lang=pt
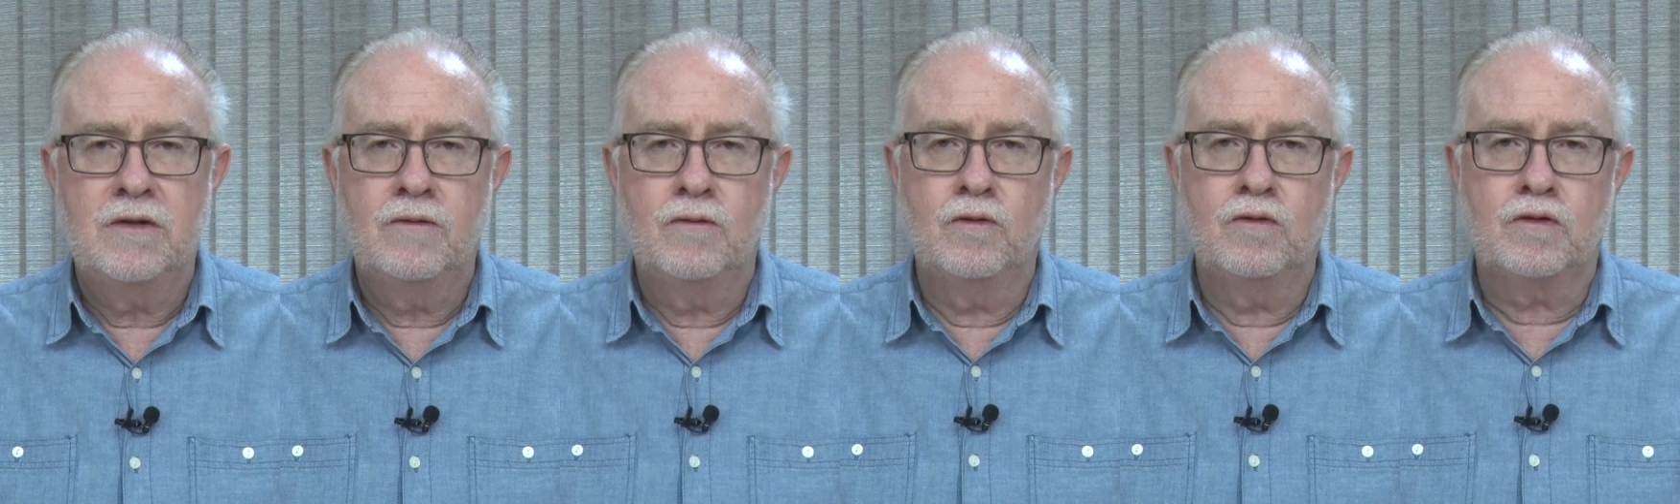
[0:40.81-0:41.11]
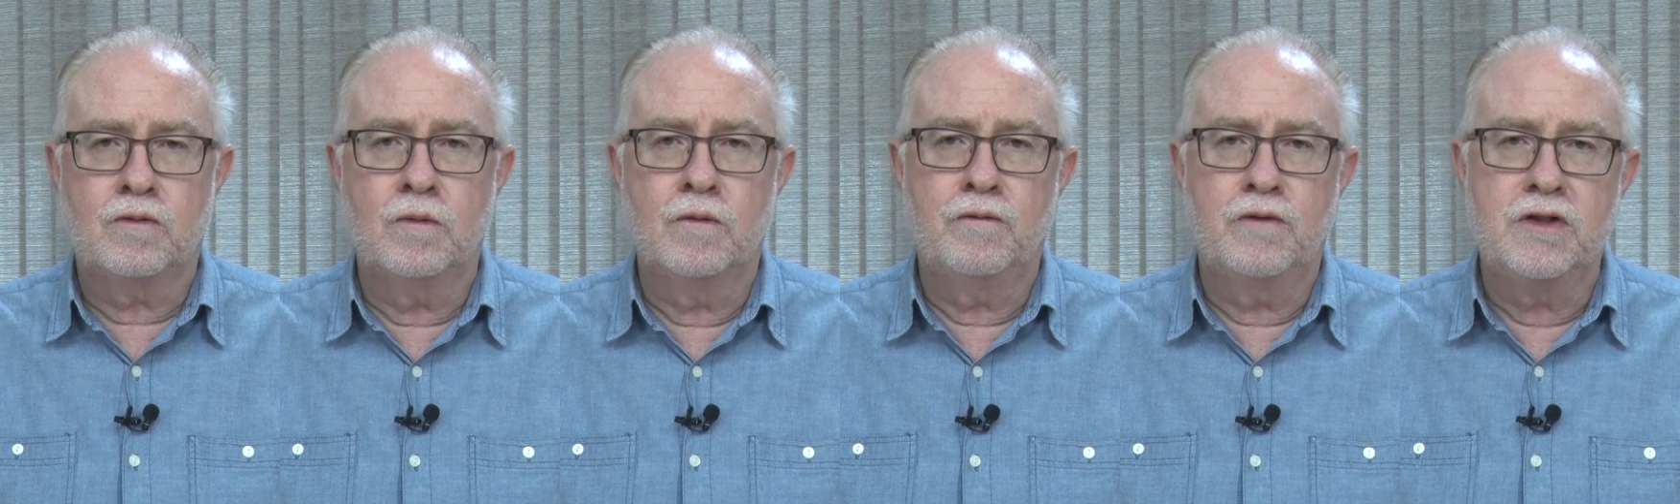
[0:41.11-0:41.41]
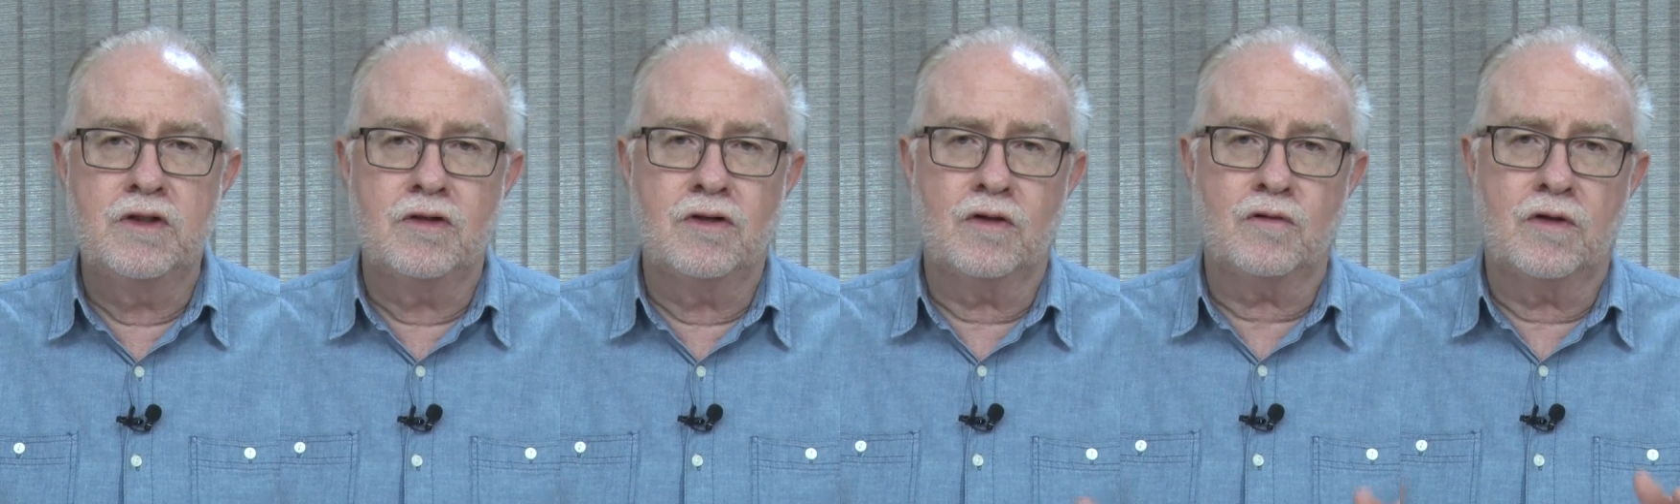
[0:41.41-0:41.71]
no último
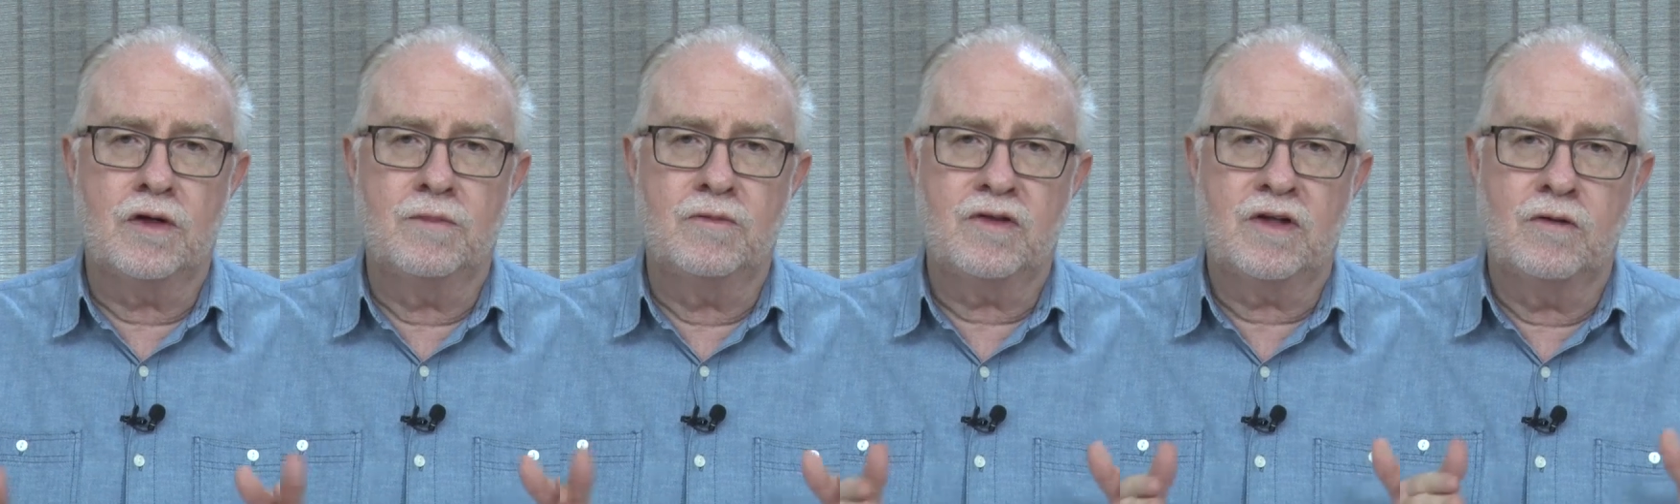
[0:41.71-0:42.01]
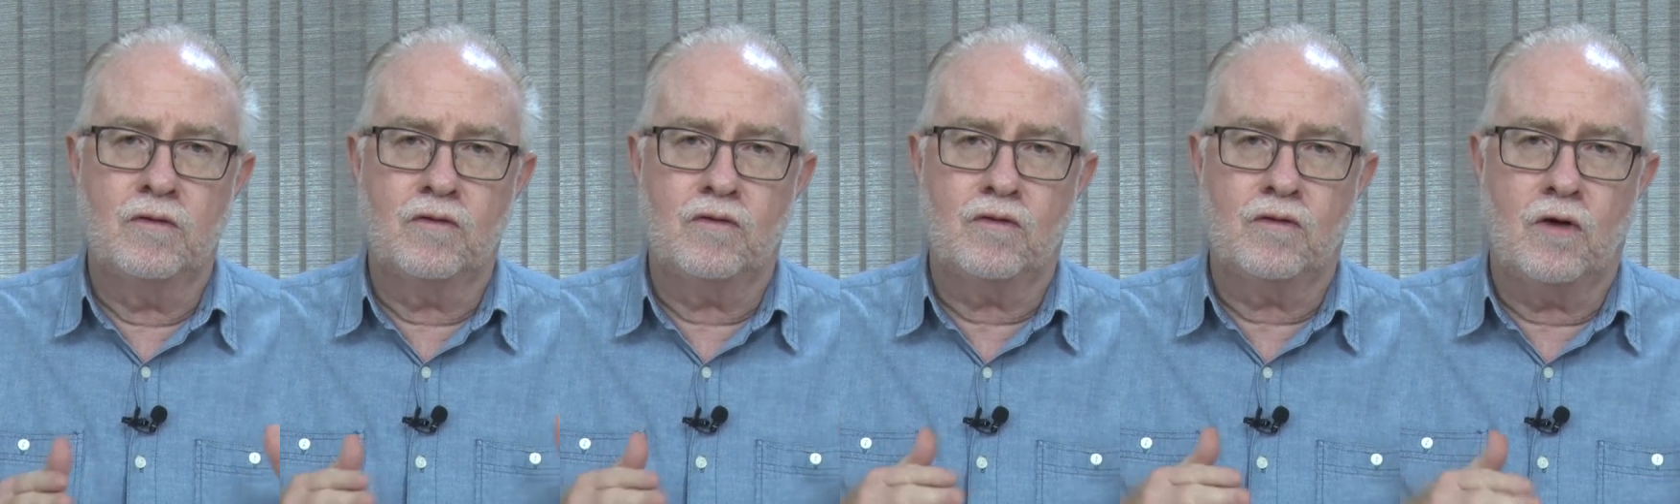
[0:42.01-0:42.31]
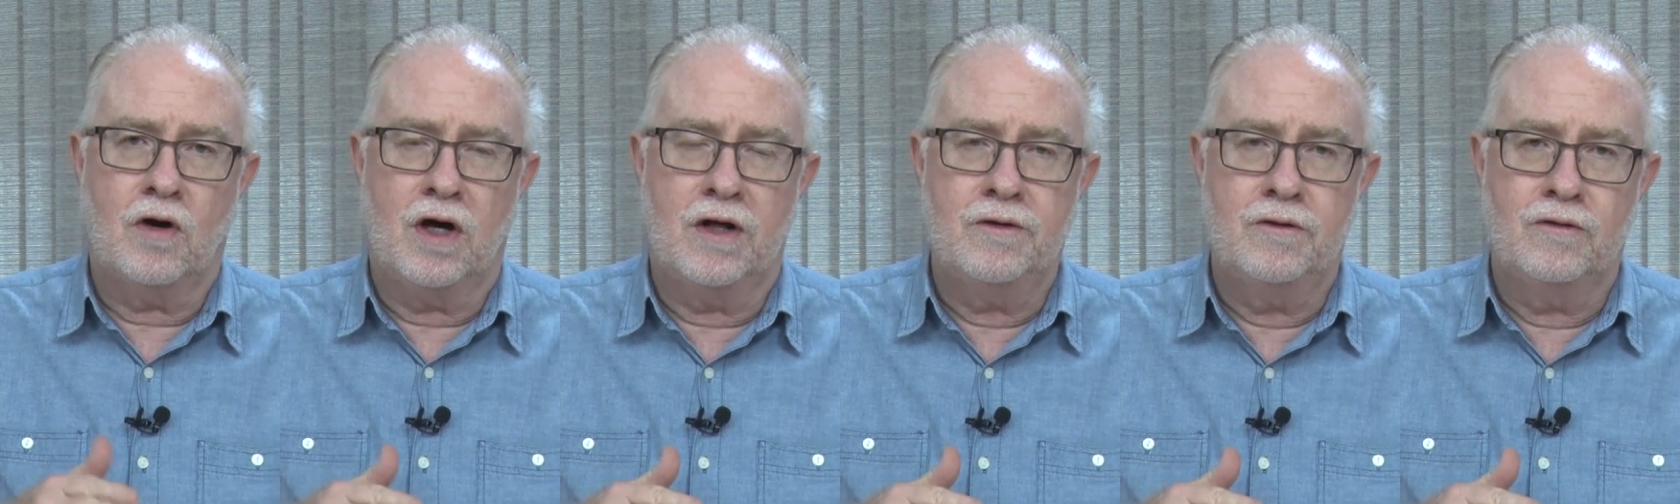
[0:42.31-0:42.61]
vídeo nós falamos que os
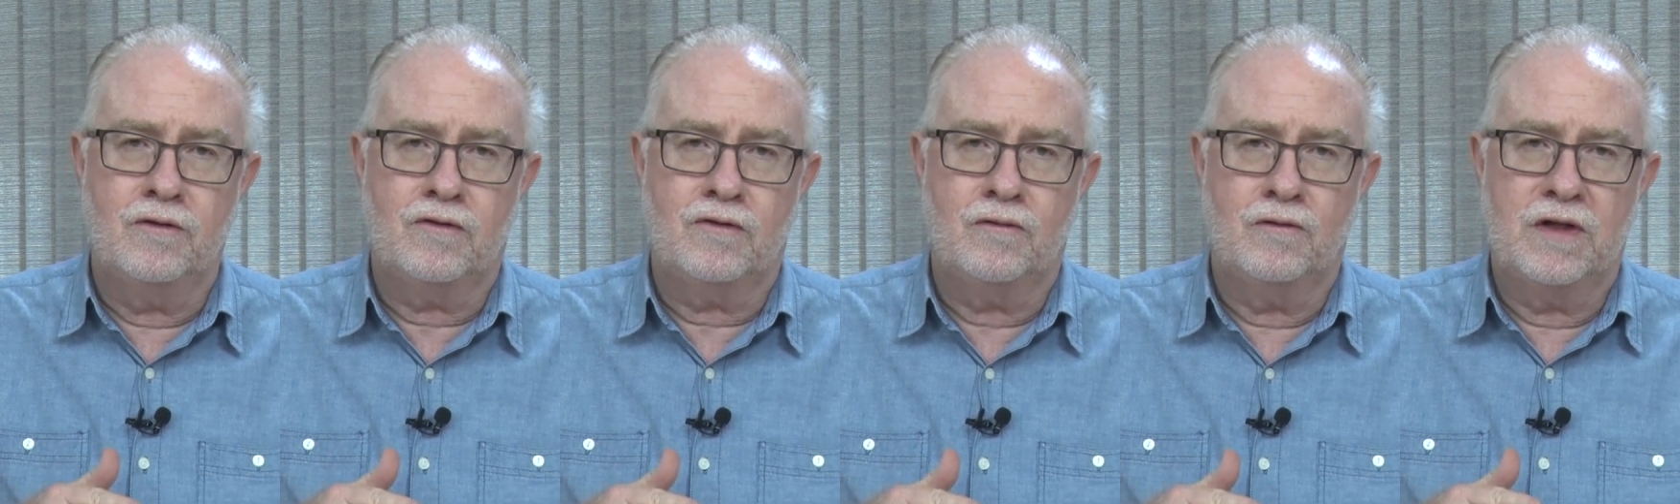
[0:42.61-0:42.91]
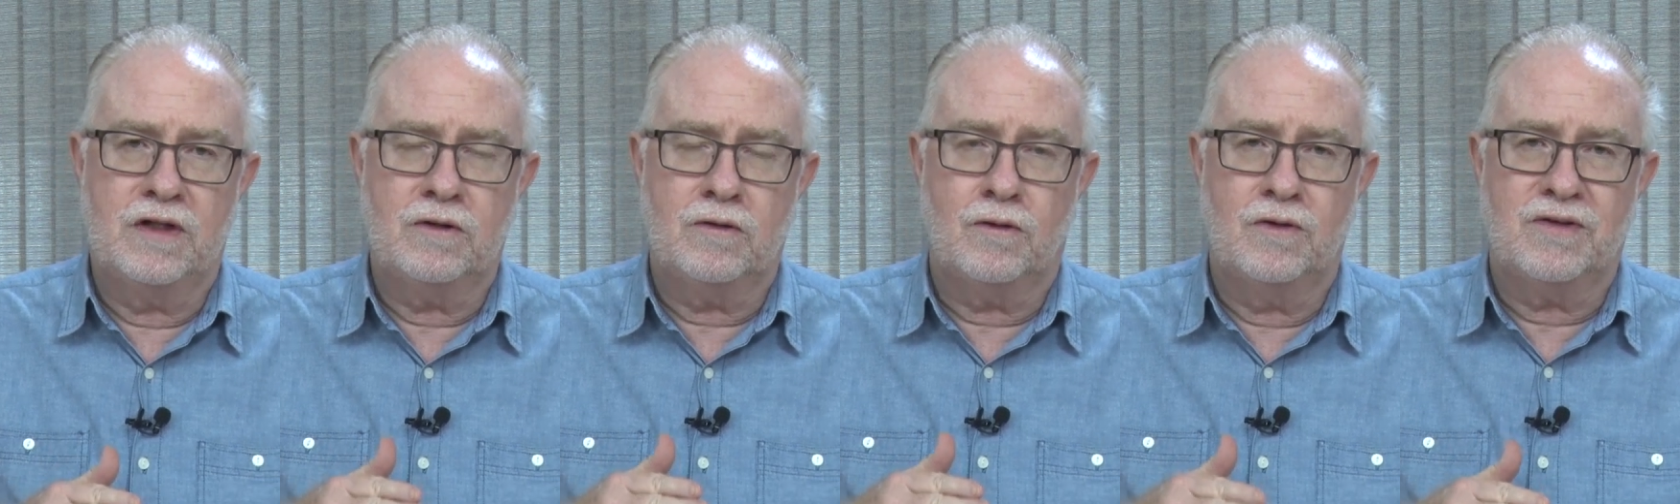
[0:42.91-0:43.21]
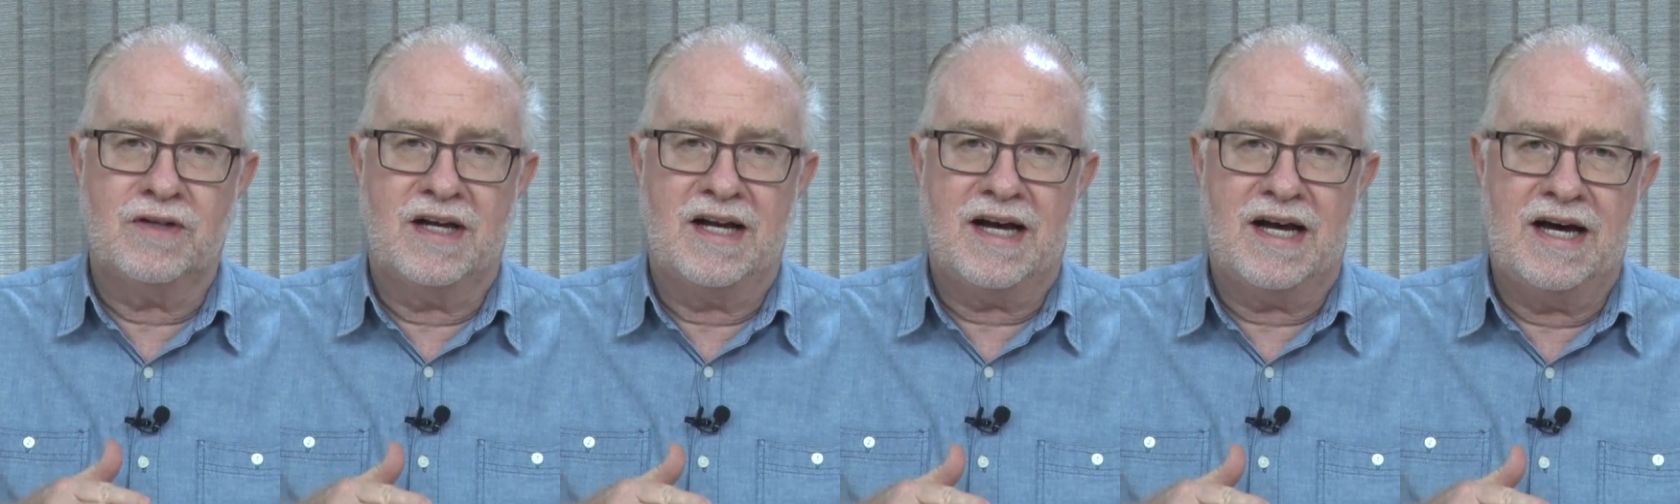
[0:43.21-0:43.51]
olhos, vendo
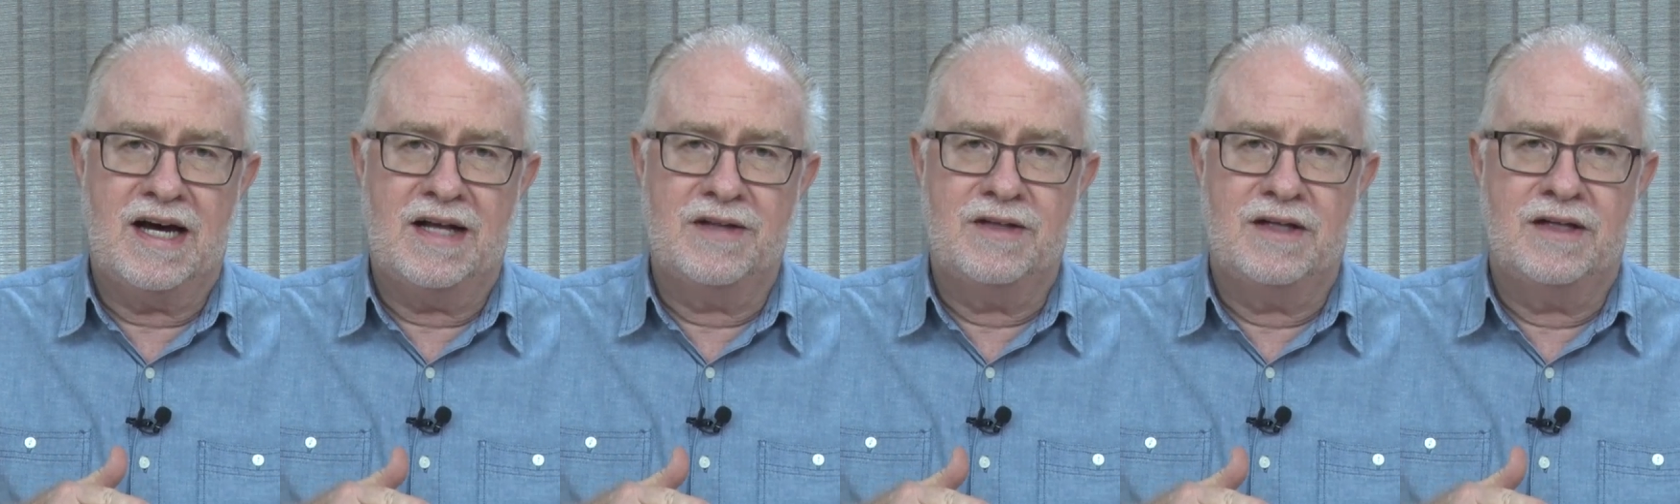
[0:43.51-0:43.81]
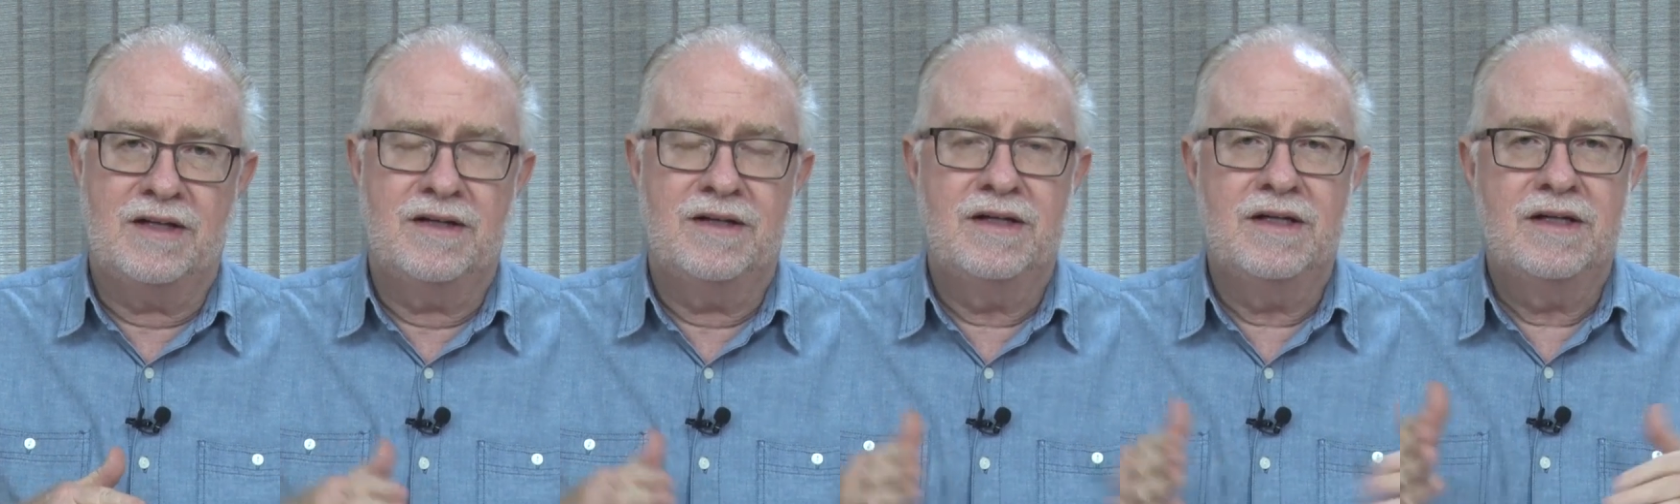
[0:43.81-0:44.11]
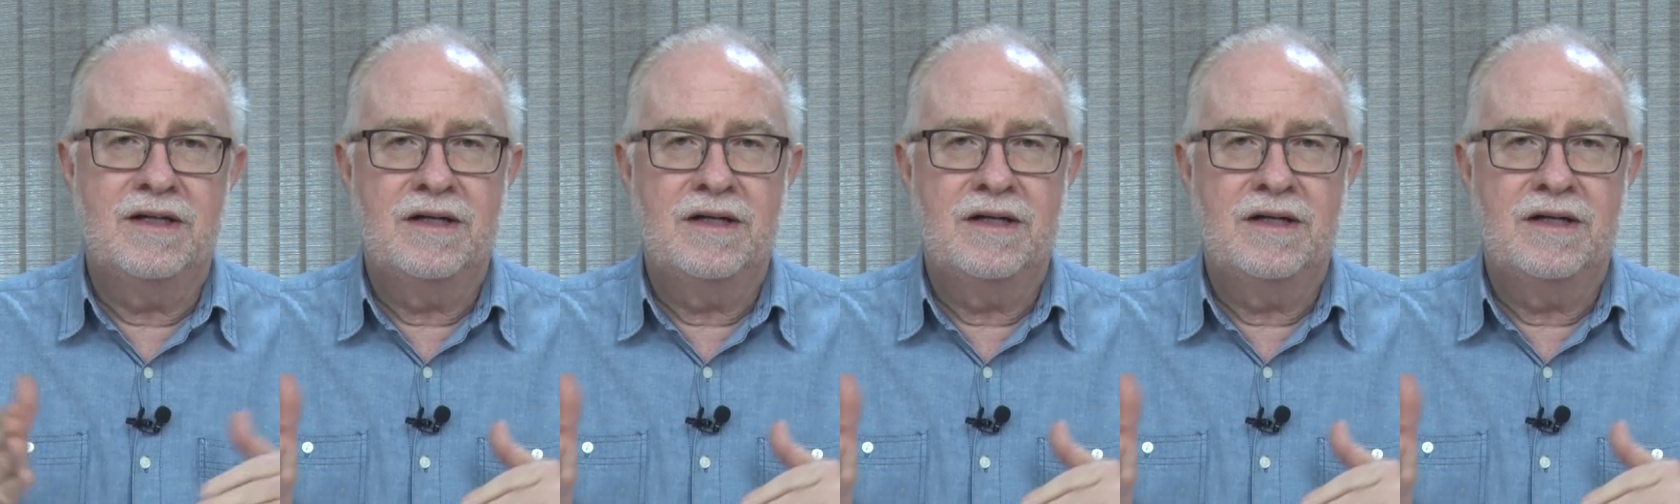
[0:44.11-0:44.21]
coisa errada,